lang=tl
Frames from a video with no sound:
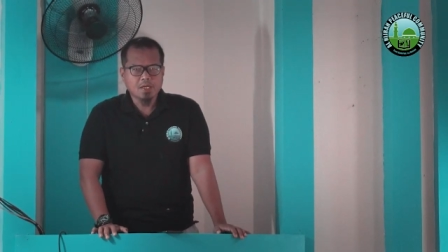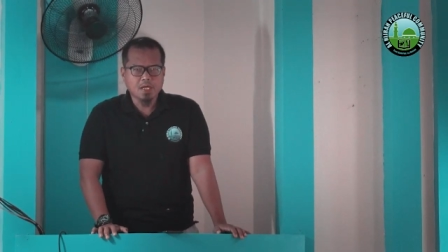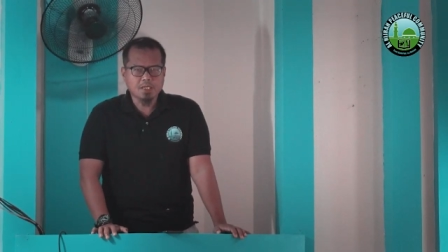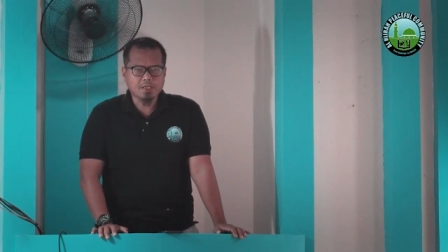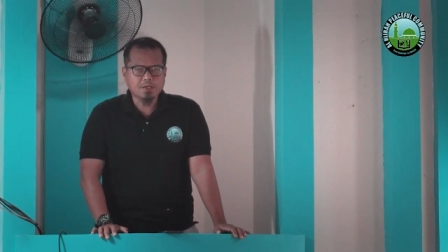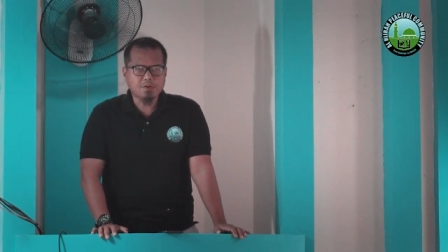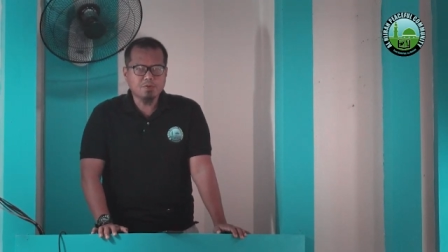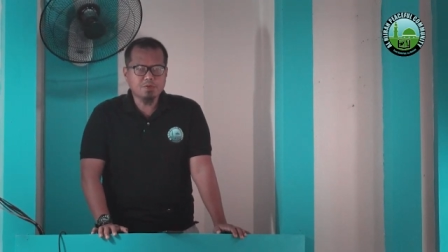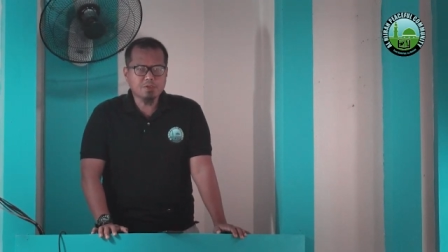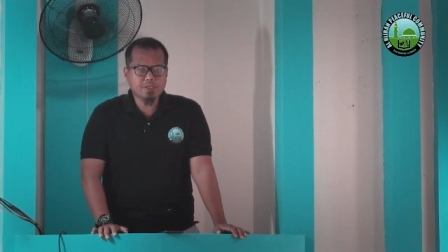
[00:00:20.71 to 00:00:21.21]

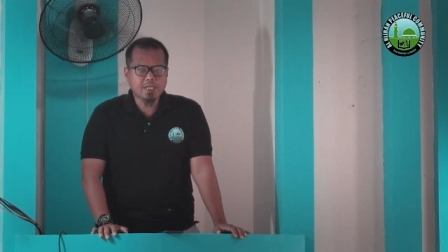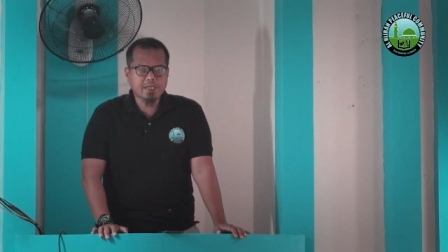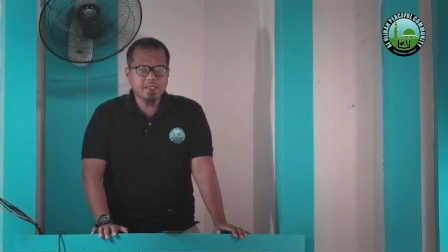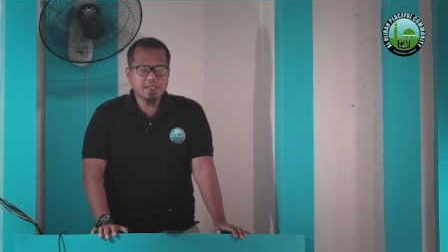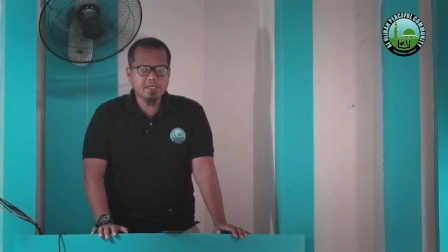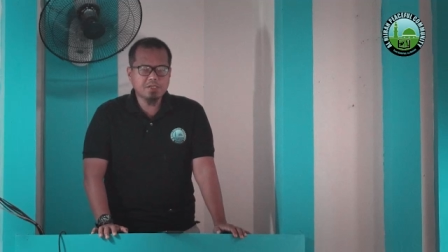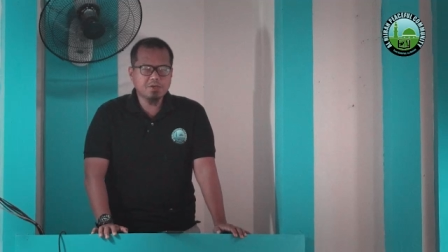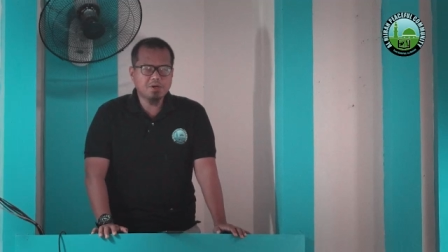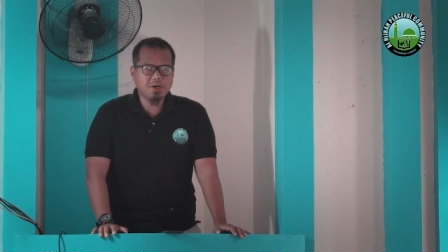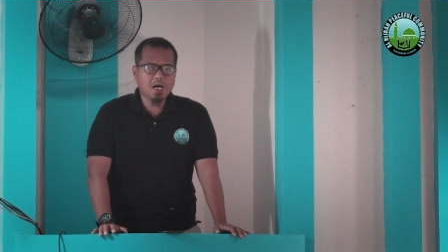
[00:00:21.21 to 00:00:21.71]
Katakutan
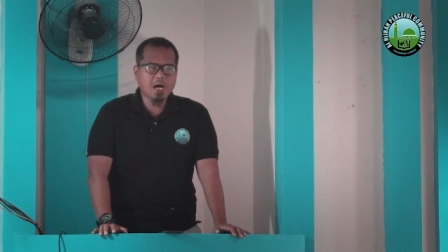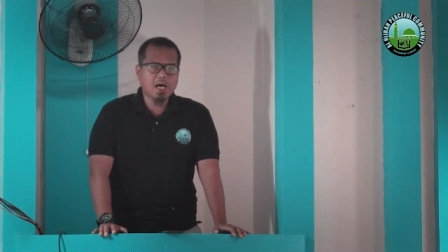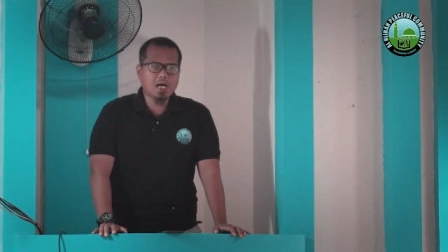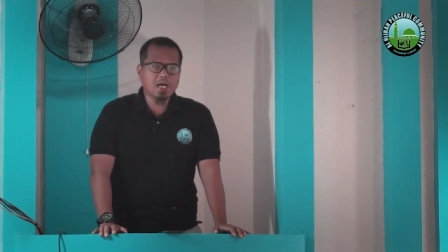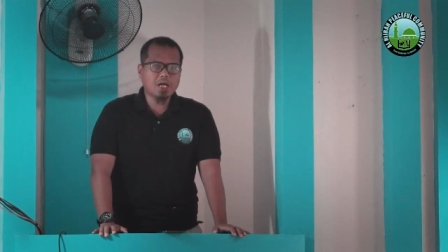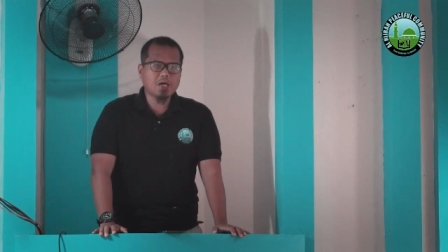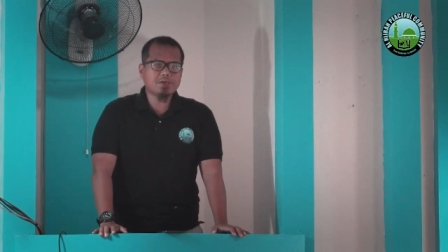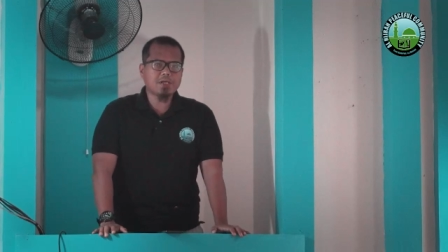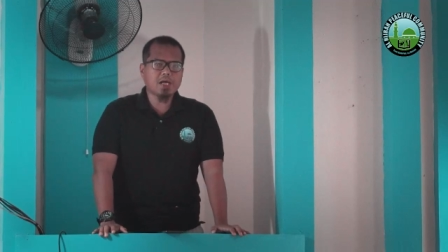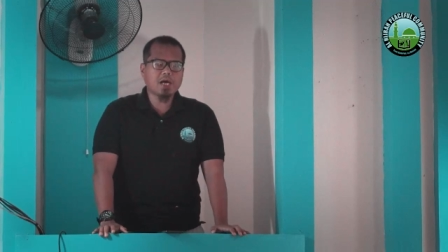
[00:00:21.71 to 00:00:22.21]
ninyo ang
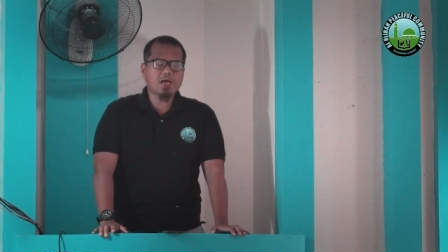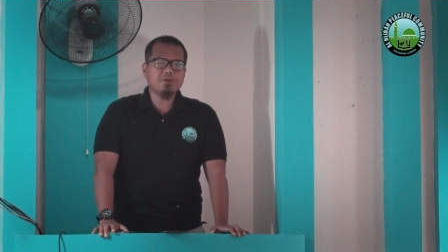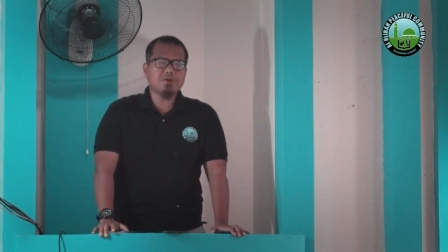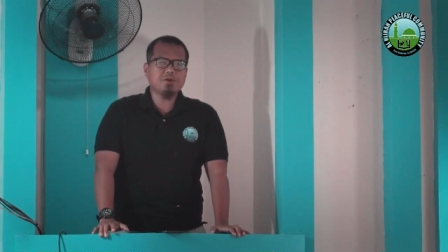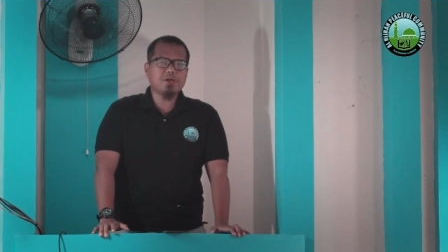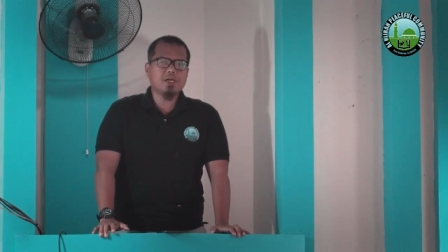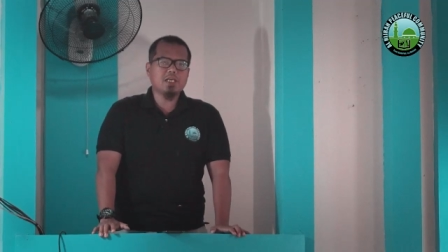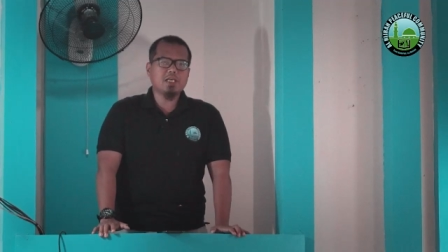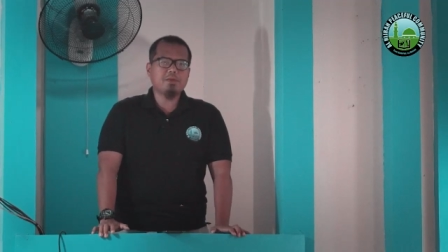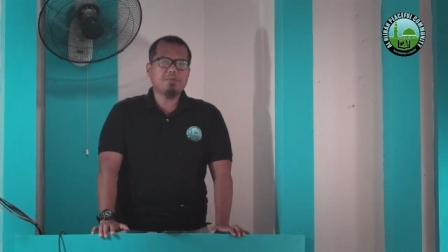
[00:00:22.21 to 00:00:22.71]
araw na
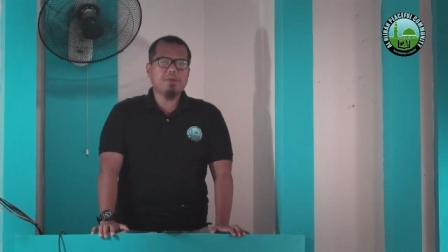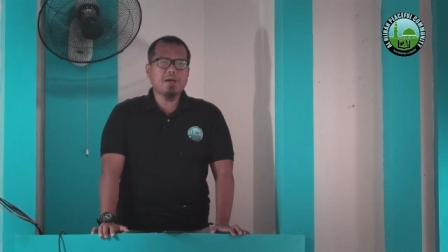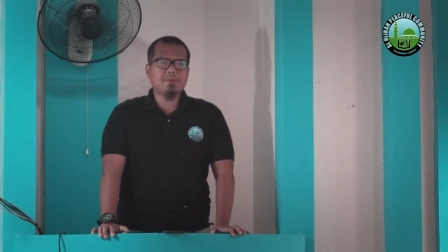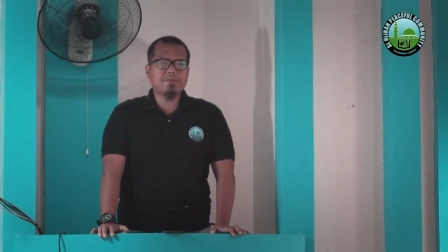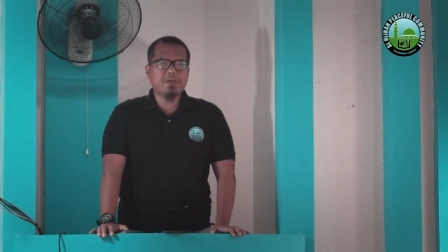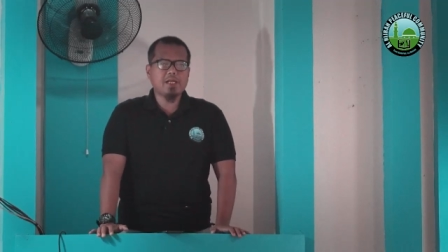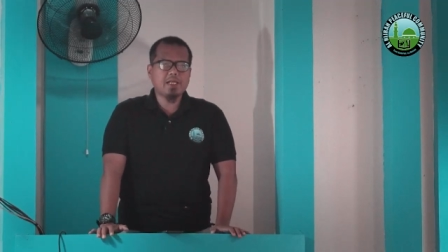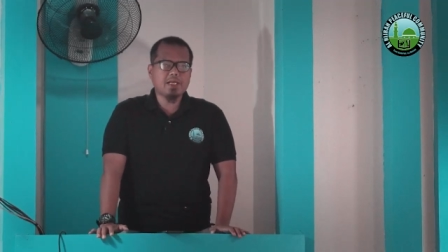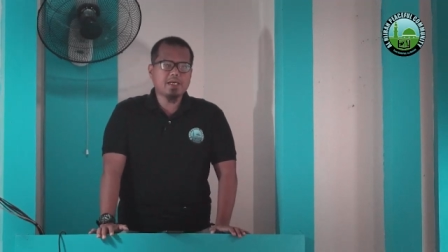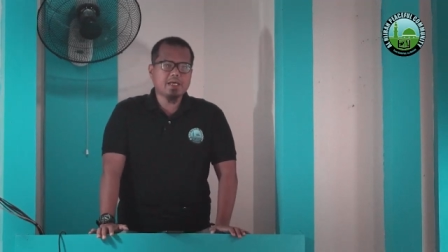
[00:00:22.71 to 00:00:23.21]
kayo ay
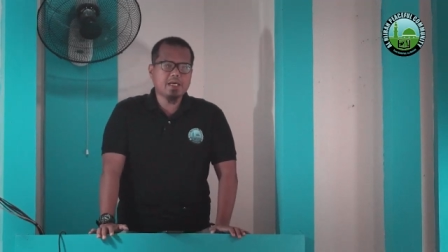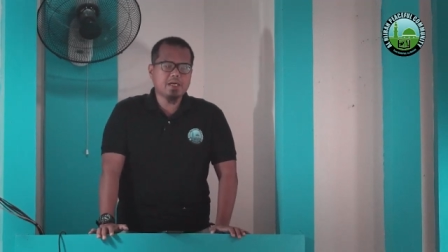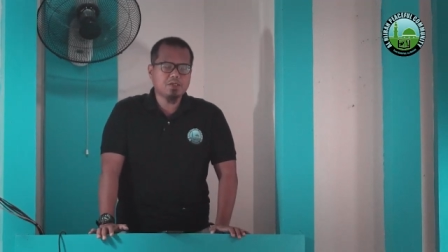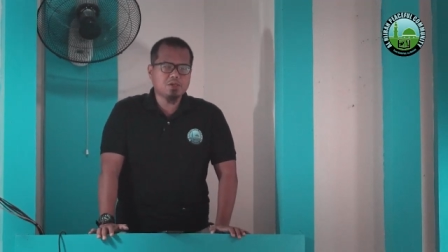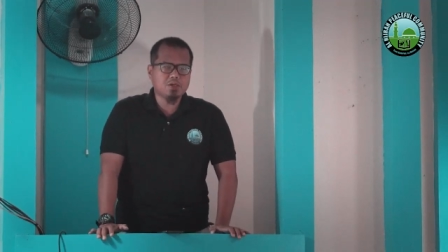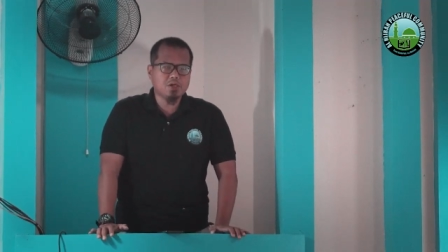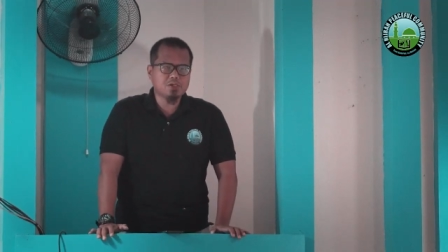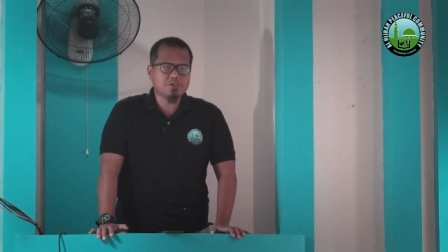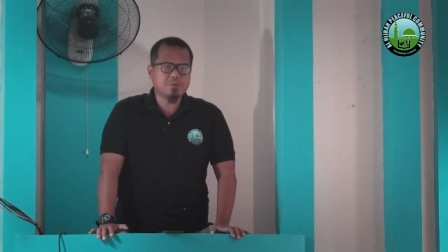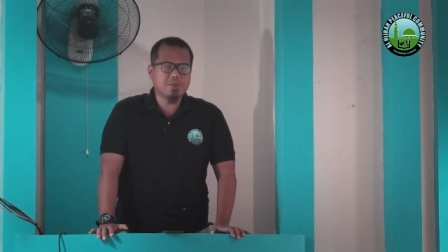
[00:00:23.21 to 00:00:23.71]
ibabalik kay
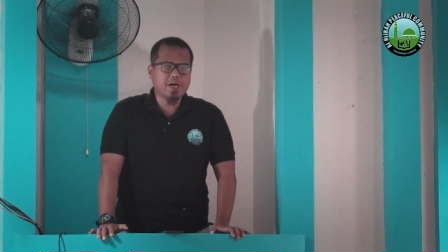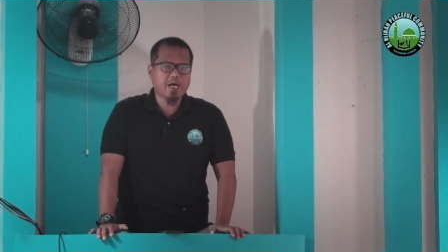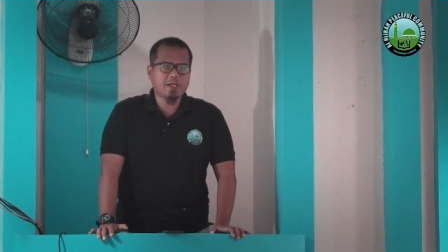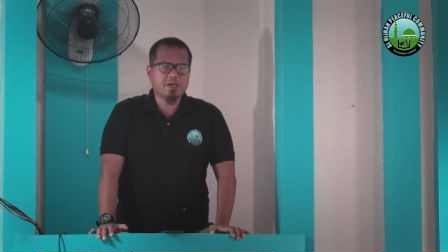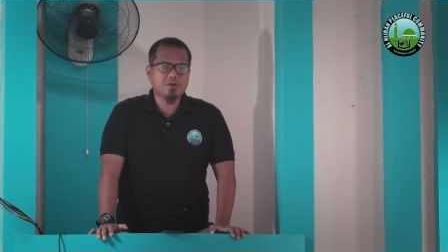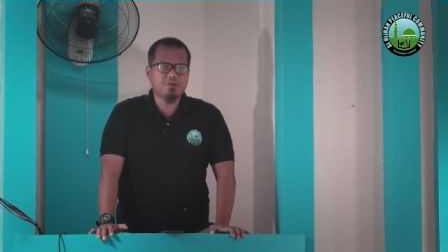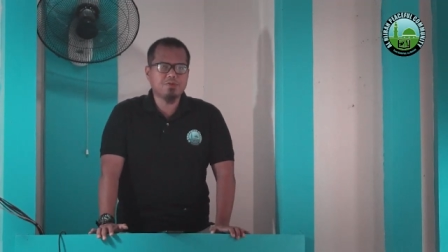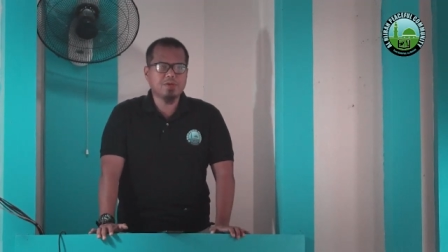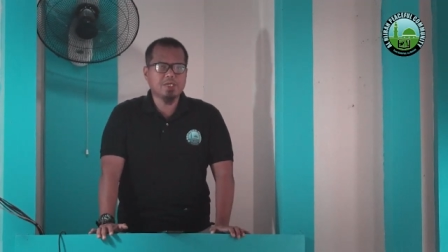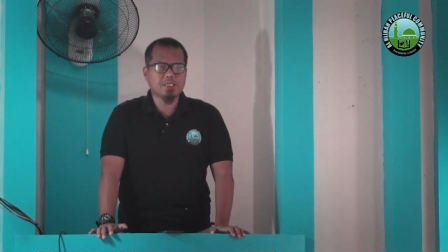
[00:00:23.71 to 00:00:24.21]
Allah
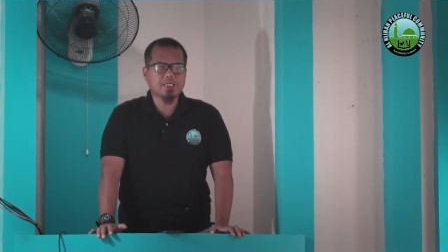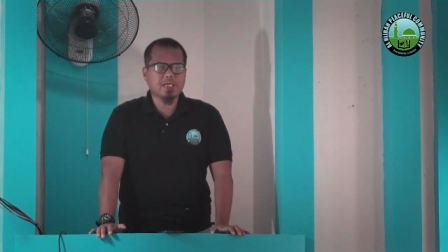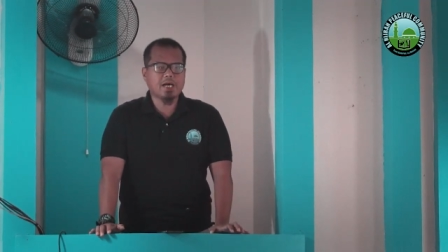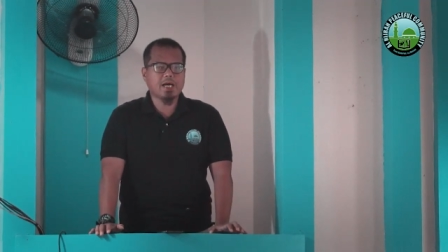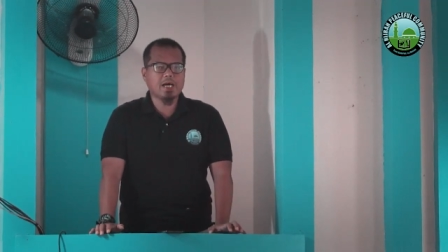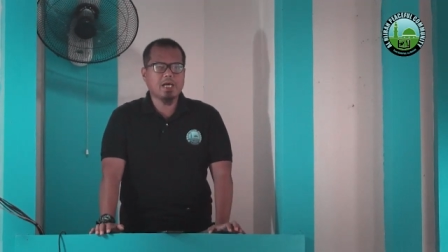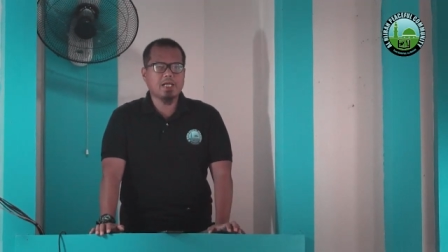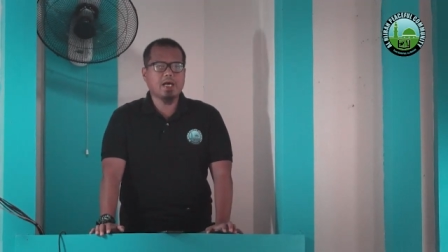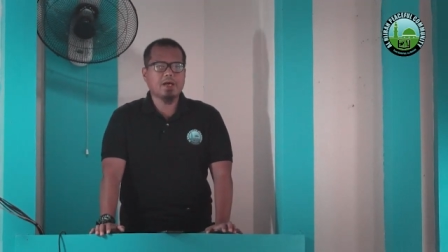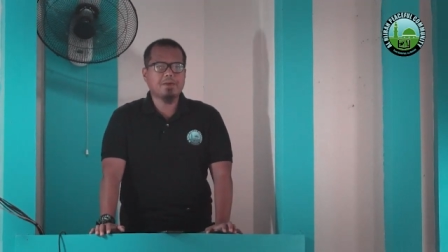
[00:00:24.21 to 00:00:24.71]
subhanahu wa
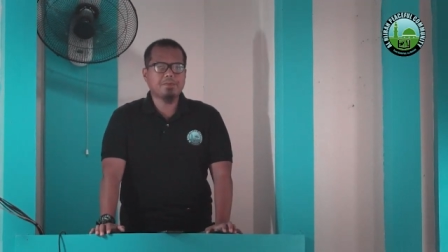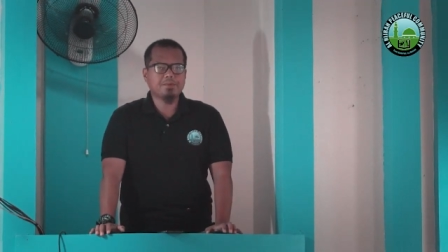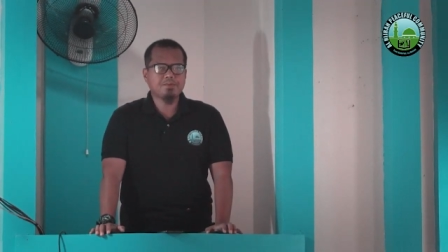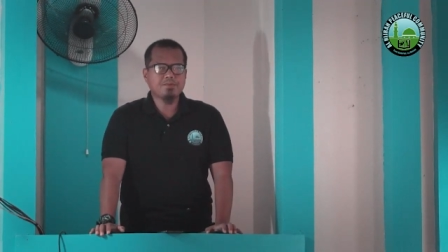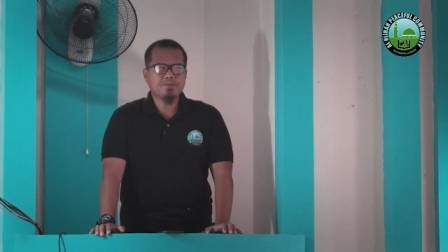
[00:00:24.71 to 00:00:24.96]
ta'ala.